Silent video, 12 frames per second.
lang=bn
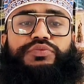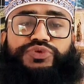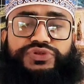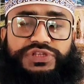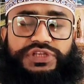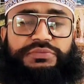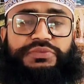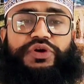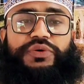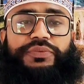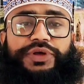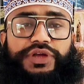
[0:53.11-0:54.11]
মুসলিমই
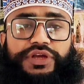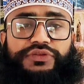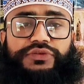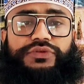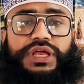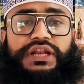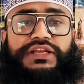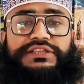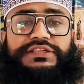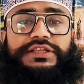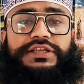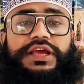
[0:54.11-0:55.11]
হবে কিন্তু তারা
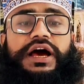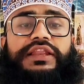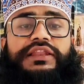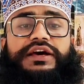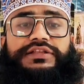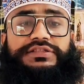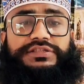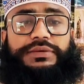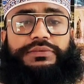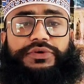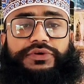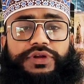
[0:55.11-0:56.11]
নিজেদেরকে আহলে হাদিস
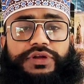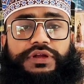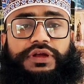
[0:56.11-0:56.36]
দাবি করে